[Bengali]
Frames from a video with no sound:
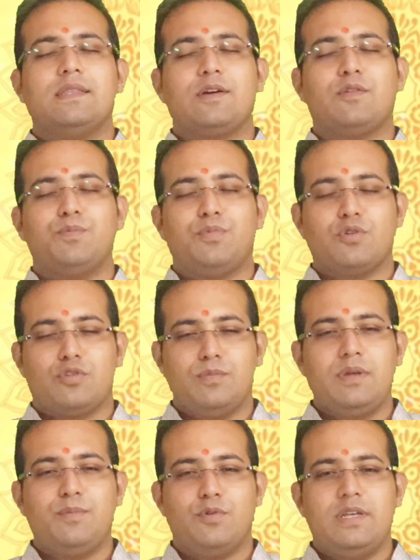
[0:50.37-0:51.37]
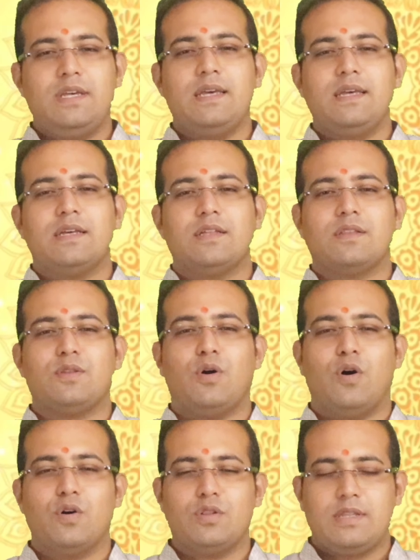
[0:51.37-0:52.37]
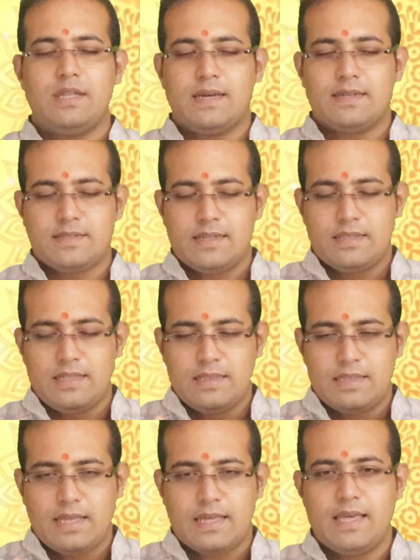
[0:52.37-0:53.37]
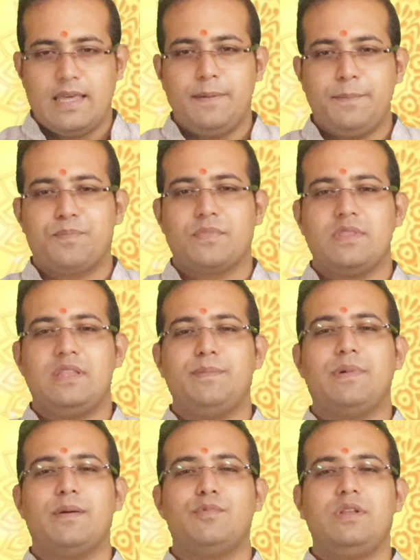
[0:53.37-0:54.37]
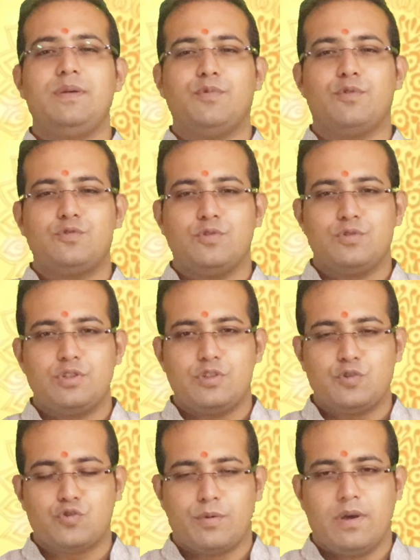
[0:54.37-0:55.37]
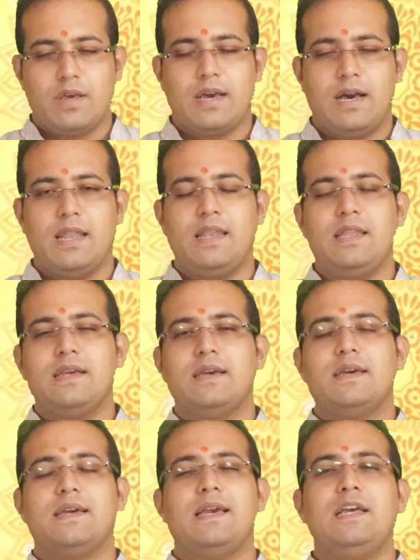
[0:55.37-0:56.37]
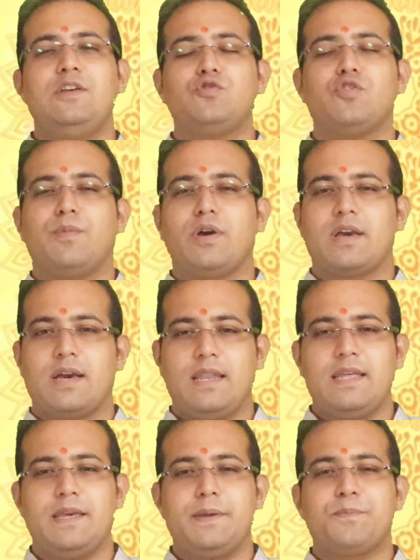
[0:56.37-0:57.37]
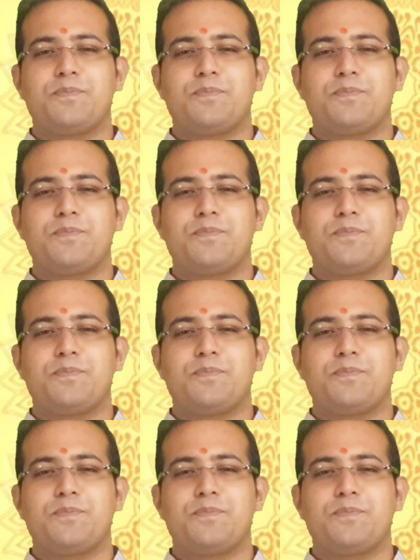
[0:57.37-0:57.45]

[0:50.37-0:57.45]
দেখুন প্রথমেই বলি ধনতেরাসের দিন থেকে দীপাবলি পর্যন্ত যে সময়কাল এই সময়কালে